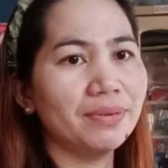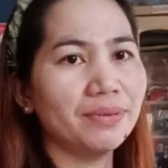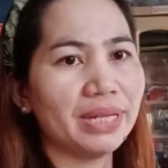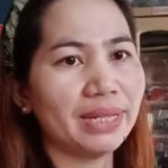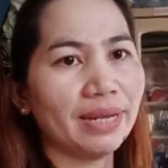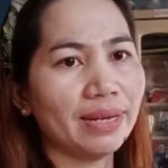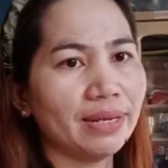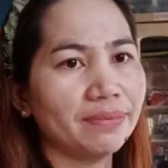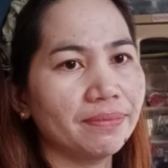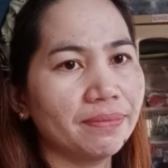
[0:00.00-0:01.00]
wait lang.
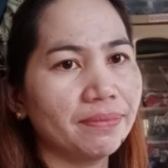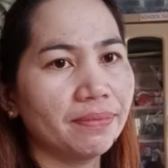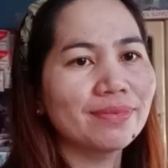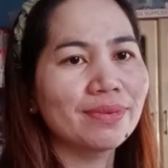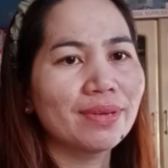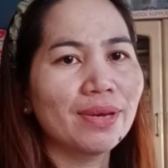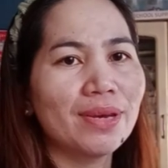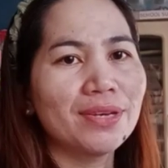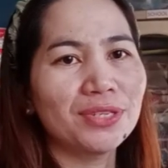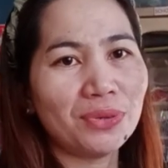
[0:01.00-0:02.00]

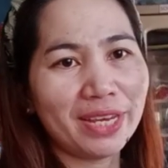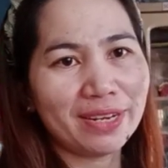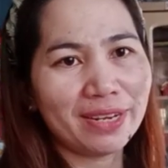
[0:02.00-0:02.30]
So ayan